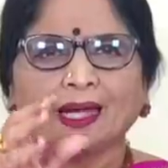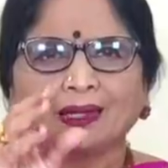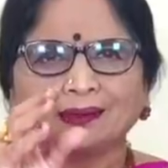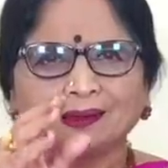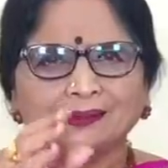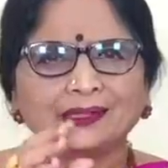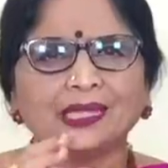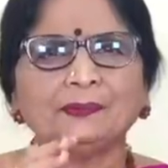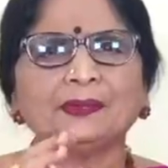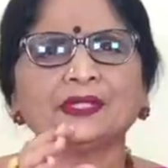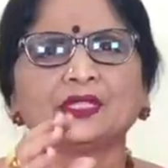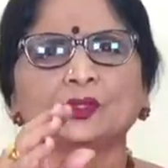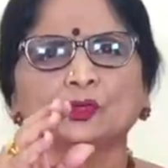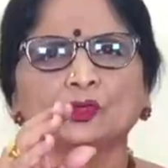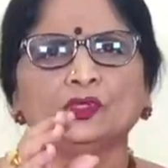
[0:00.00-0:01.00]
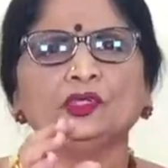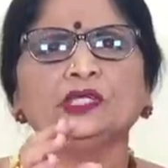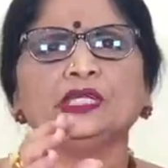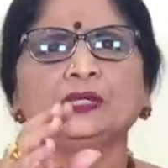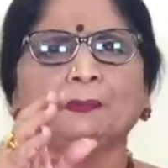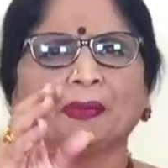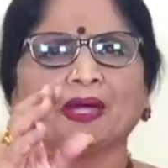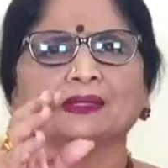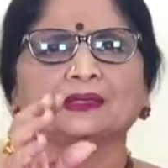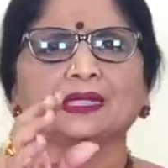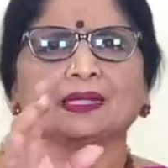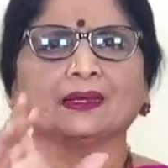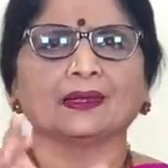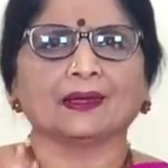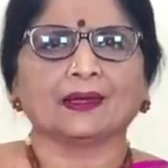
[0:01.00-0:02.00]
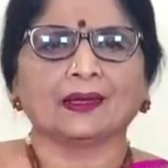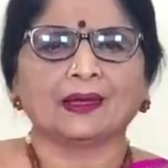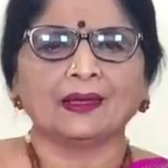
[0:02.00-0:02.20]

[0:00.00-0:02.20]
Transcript: அந்த தீபத்தை உண்ணி பார்த்தீங்கன்னா